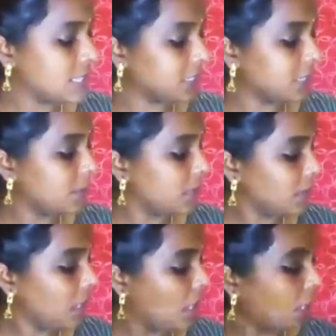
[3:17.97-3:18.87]

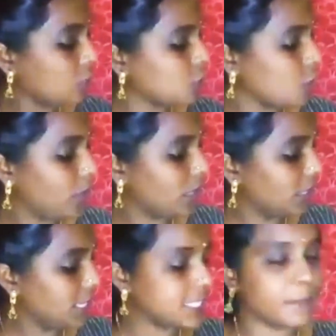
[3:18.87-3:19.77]
సెప్టెంబర్ అక్టోబర్
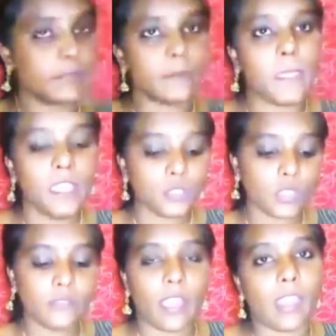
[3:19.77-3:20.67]
డిసెంబర్
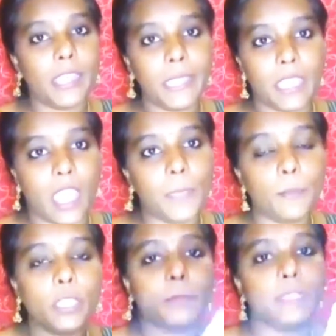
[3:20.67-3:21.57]
సో ఇవి ఆల్రెడీ అయిపోయిన